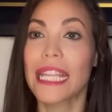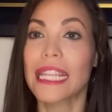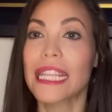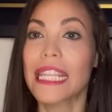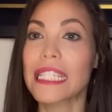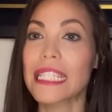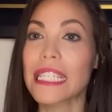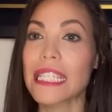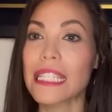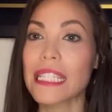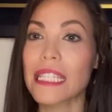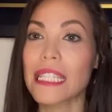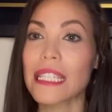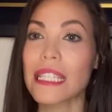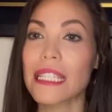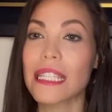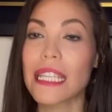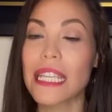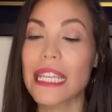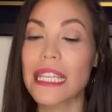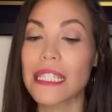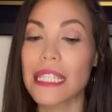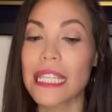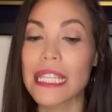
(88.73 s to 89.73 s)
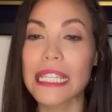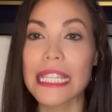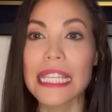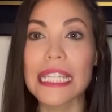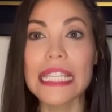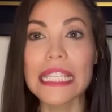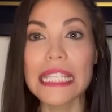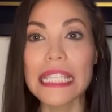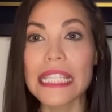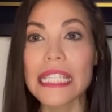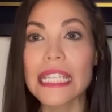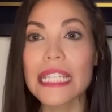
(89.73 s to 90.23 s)

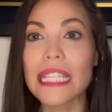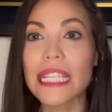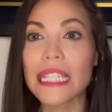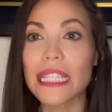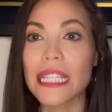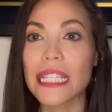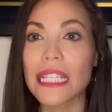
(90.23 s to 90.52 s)
Necesita,